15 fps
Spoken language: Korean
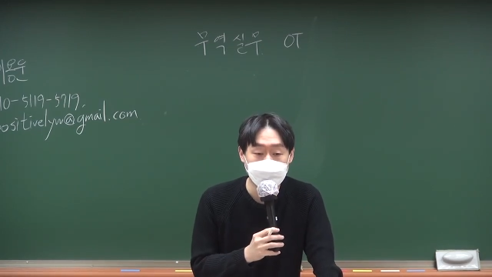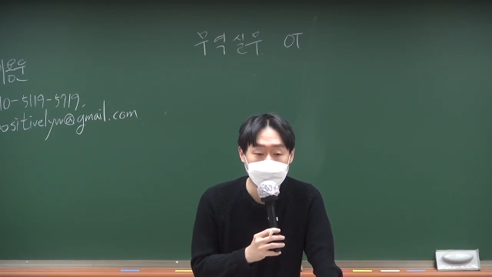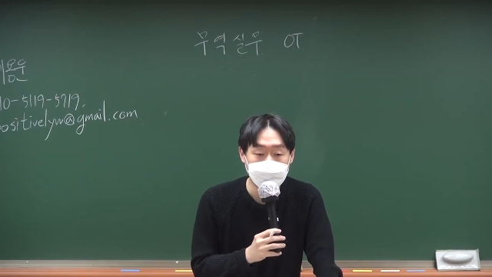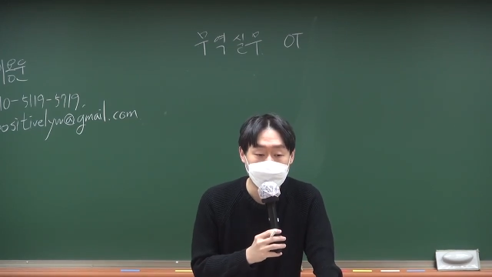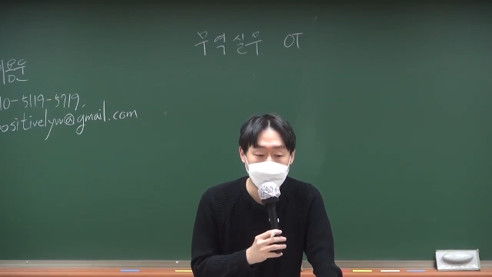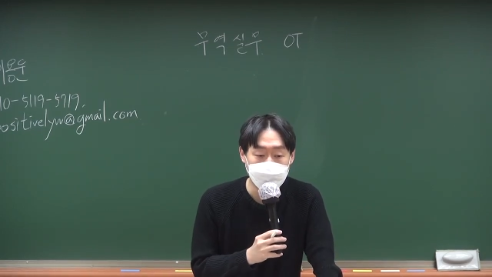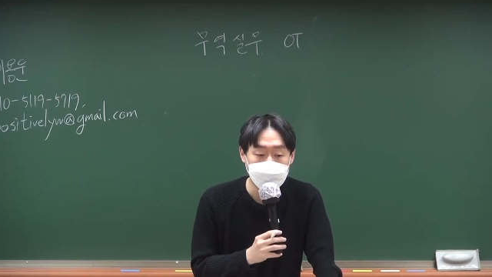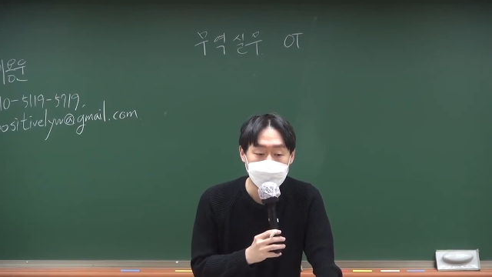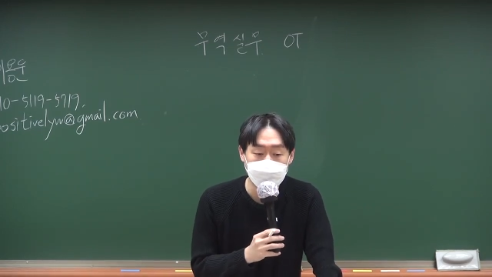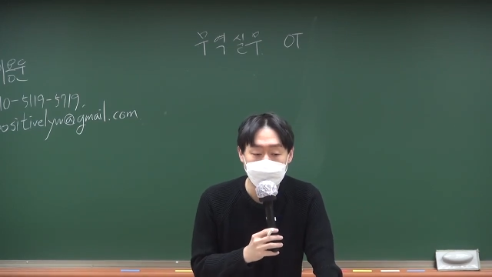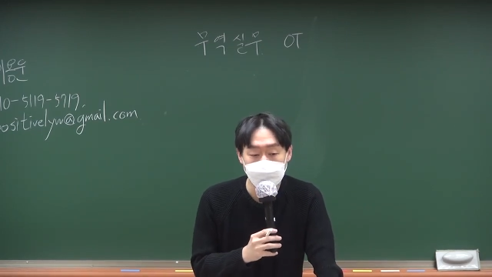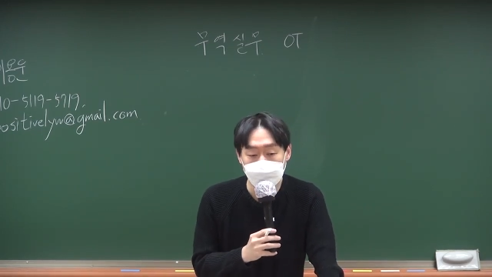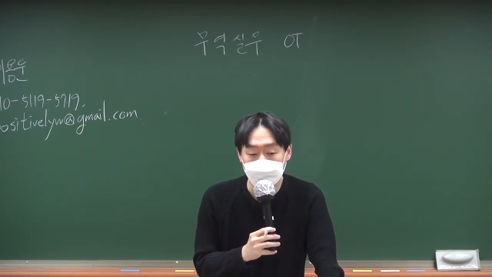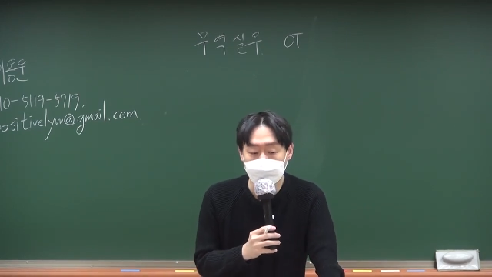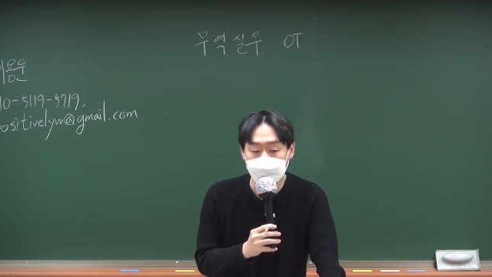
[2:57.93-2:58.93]
그래도 일
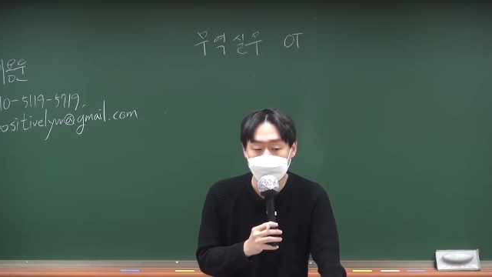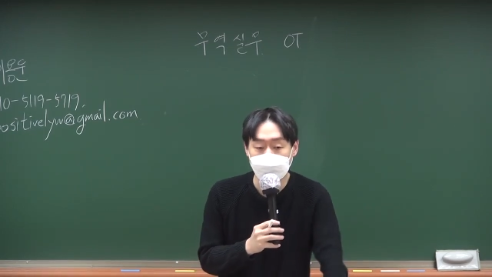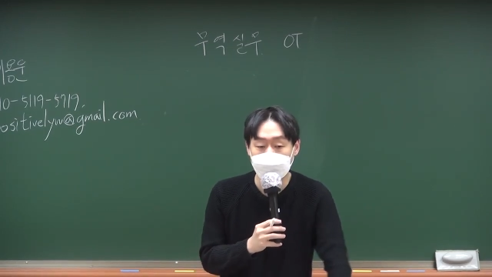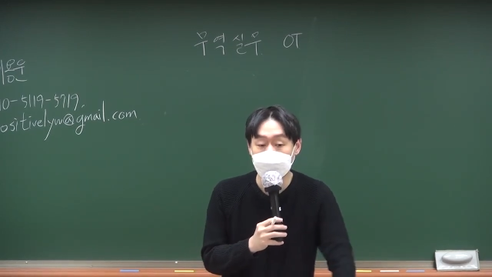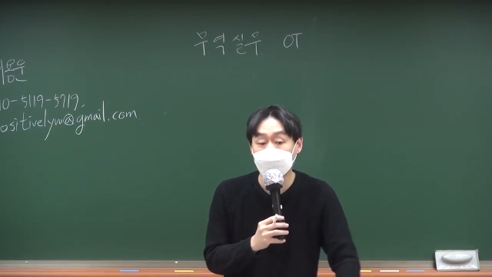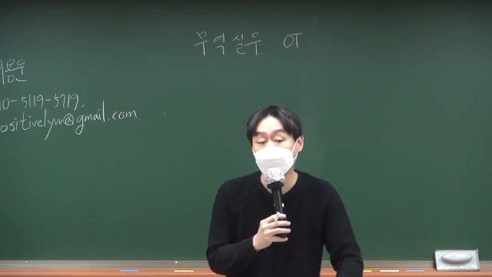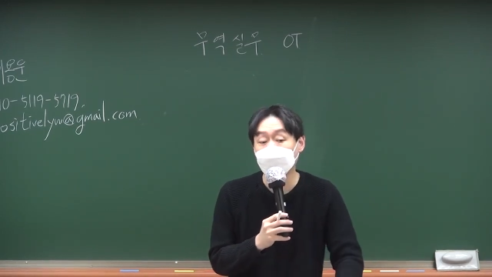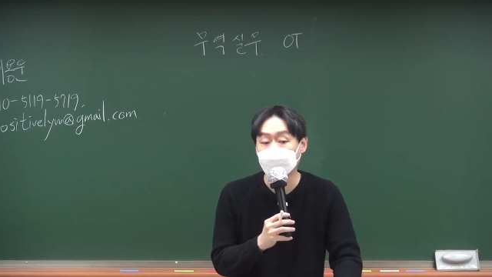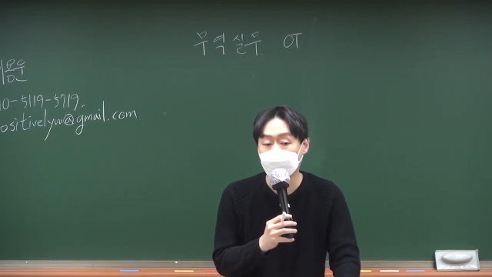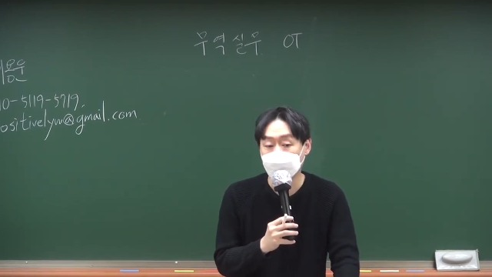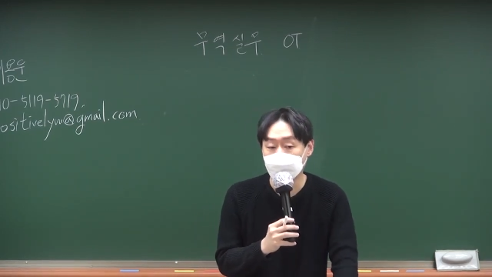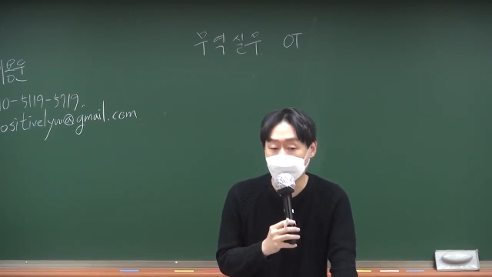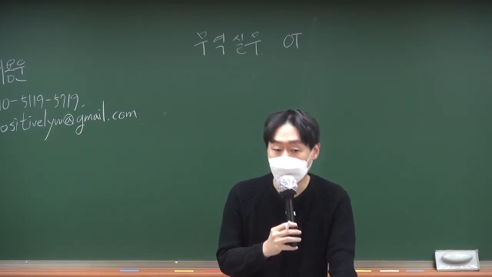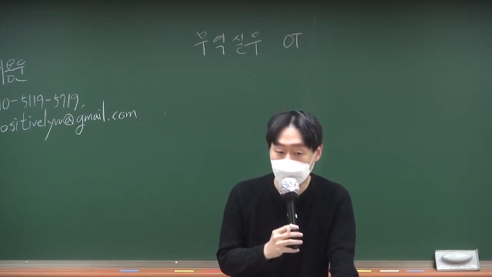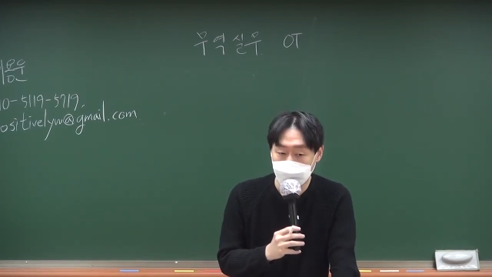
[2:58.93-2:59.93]
차로 공부를 하셨기
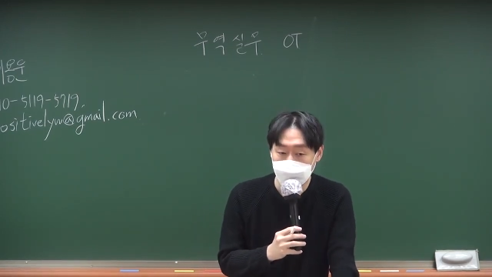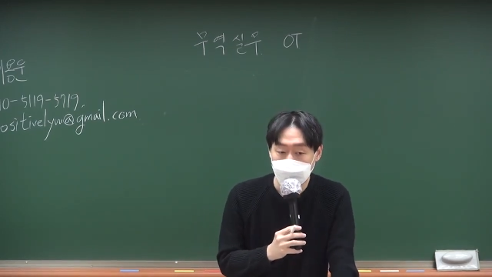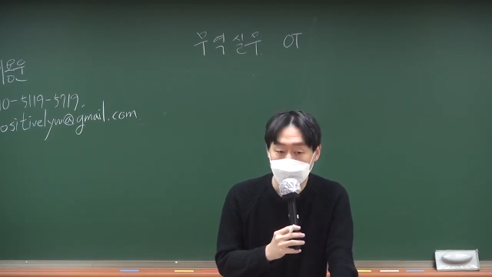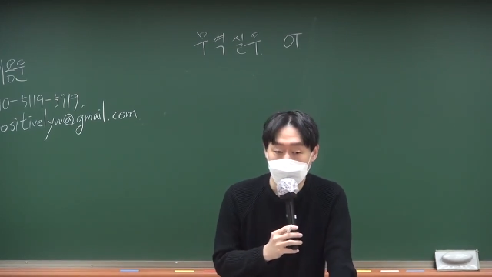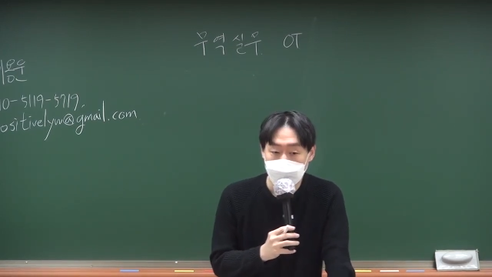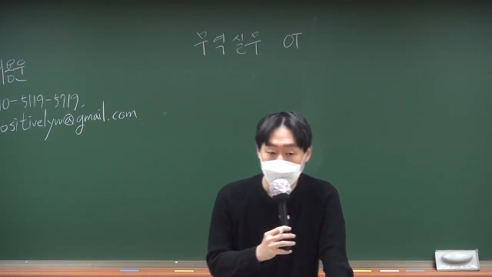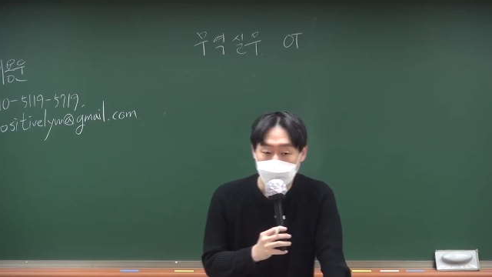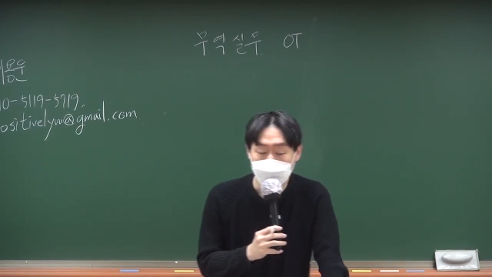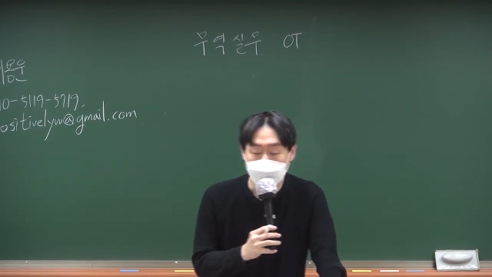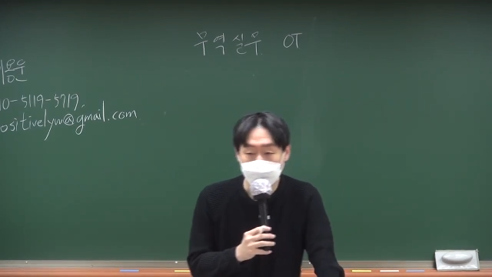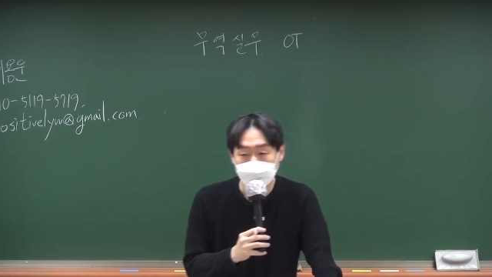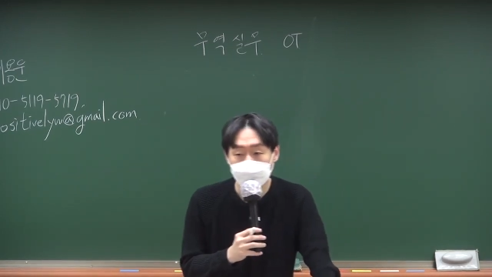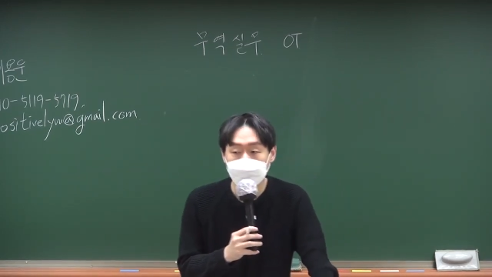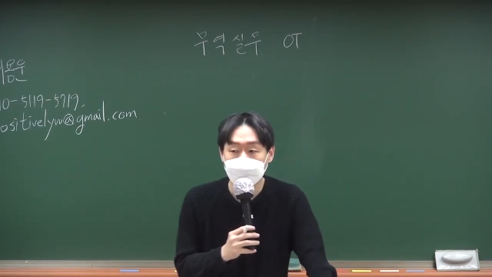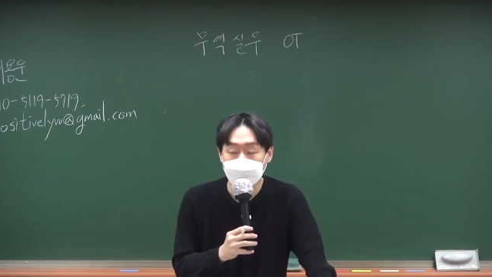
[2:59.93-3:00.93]
때문에
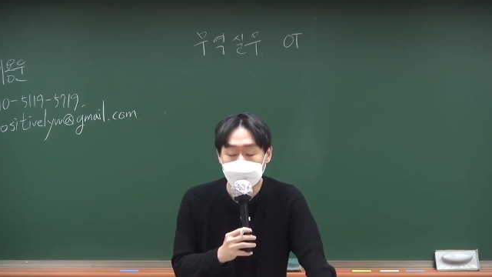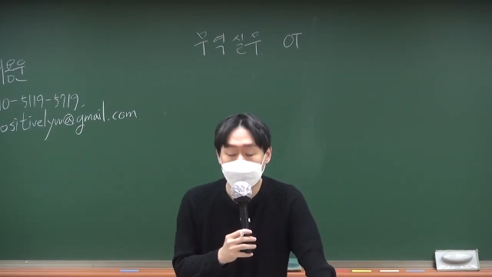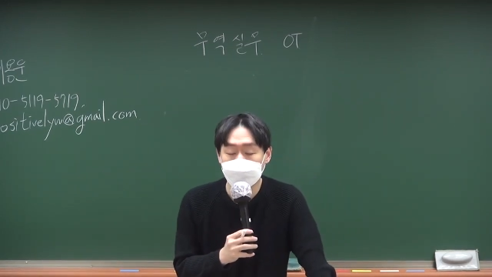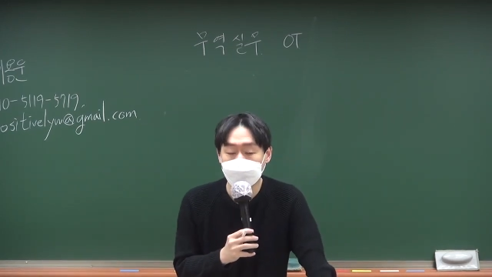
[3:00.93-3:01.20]
어, 충분히